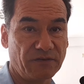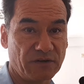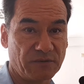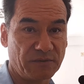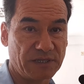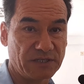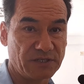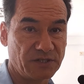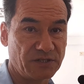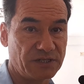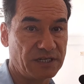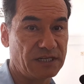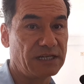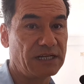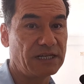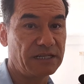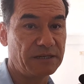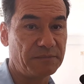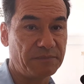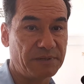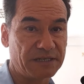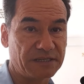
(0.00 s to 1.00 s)
formación en
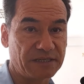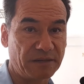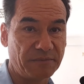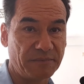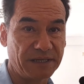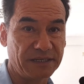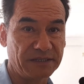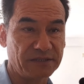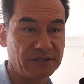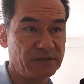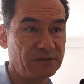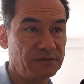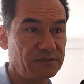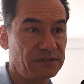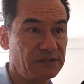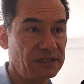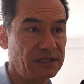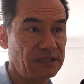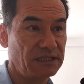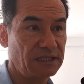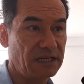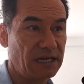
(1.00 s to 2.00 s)
el departamento,
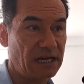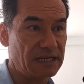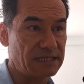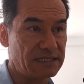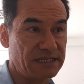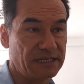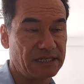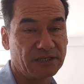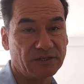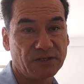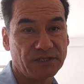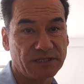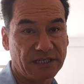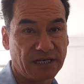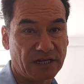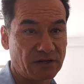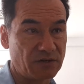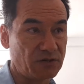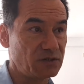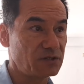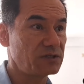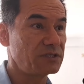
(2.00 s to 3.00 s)
haciendo
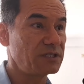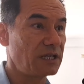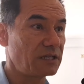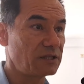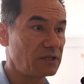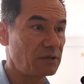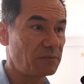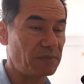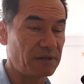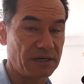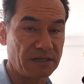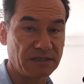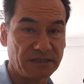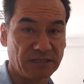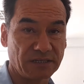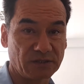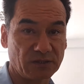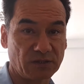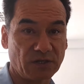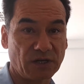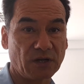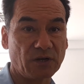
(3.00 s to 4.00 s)
desarrollos tanto para el
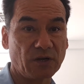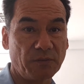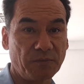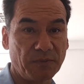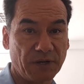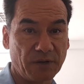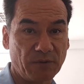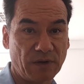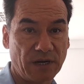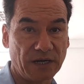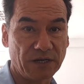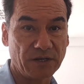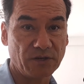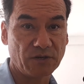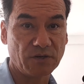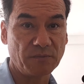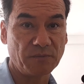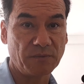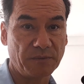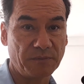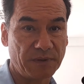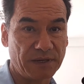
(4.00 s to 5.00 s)
sector agropecuario
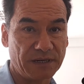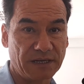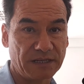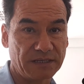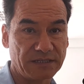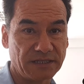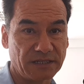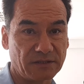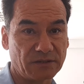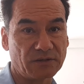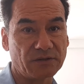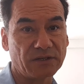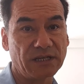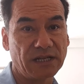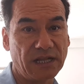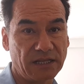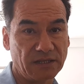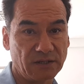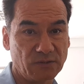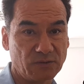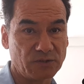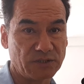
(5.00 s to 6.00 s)
como para el sector de
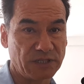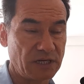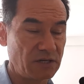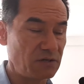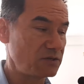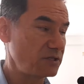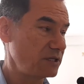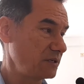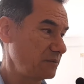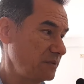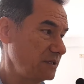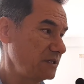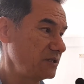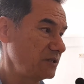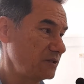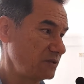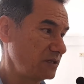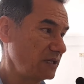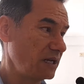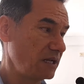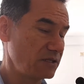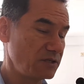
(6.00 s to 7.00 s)
la industria y los
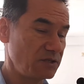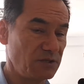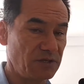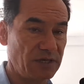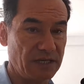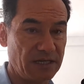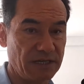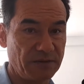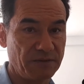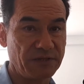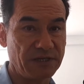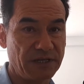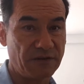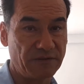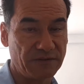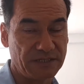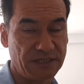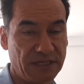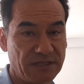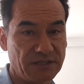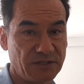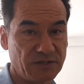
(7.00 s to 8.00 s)
servicios de la ciudad de
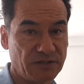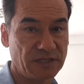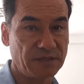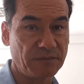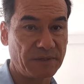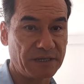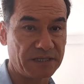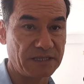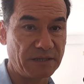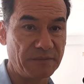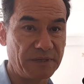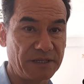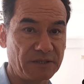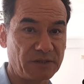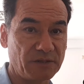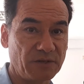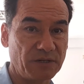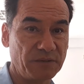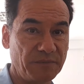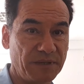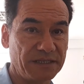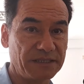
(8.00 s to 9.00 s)
Villavicencio del
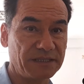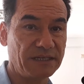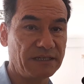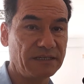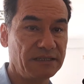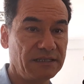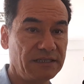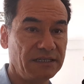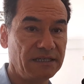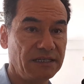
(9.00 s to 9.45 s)
departamento del Meta.